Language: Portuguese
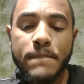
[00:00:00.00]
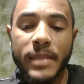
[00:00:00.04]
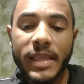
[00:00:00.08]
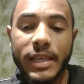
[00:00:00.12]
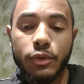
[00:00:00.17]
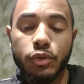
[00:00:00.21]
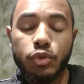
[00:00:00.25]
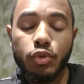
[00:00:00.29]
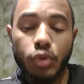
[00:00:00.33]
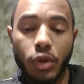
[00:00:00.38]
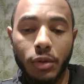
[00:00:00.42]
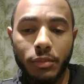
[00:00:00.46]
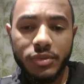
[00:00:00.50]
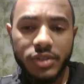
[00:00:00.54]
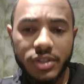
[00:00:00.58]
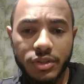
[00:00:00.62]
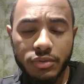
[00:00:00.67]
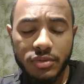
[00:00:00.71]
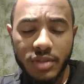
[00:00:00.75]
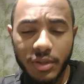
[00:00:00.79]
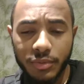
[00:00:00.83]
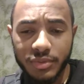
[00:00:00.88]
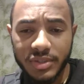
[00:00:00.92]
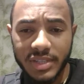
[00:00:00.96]
isso o nome
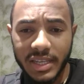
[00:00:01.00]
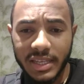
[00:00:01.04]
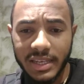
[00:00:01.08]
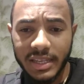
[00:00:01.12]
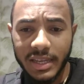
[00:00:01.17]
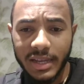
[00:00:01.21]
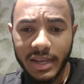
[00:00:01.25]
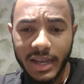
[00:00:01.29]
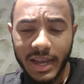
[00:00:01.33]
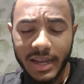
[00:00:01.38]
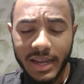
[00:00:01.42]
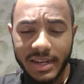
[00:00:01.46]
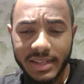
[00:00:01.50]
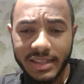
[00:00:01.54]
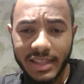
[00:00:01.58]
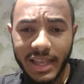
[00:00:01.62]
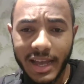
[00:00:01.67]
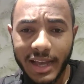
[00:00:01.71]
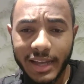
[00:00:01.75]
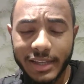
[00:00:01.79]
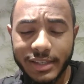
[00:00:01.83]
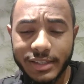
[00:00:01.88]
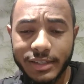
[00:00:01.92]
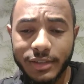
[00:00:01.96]
disso não seria
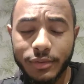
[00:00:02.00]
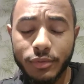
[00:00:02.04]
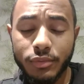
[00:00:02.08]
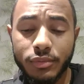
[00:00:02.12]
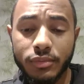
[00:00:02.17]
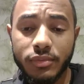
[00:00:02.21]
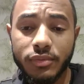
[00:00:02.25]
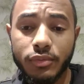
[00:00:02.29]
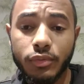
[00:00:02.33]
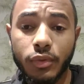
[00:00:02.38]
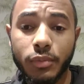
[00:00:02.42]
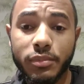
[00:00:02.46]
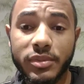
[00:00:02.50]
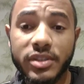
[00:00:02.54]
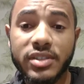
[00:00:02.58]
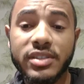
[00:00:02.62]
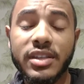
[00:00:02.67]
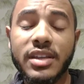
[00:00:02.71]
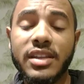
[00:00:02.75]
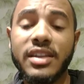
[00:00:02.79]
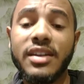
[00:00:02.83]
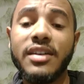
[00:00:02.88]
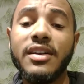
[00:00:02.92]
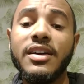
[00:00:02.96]
caridade, o nome disso
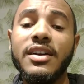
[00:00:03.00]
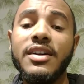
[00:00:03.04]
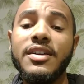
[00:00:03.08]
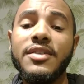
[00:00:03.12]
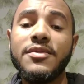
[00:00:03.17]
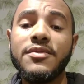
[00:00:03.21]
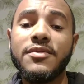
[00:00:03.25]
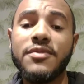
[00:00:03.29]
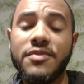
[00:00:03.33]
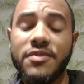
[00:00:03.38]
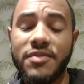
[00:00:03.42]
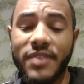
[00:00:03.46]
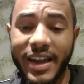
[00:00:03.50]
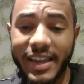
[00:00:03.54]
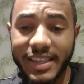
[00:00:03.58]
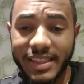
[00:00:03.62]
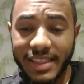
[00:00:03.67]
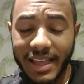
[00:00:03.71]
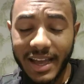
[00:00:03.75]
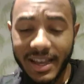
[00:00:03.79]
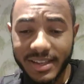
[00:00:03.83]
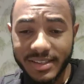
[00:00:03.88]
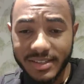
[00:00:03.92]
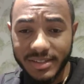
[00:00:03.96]
seria
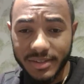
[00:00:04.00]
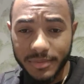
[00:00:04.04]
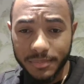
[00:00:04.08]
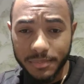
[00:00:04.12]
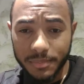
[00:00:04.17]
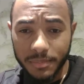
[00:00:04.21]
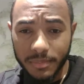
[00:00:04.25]
vaidade.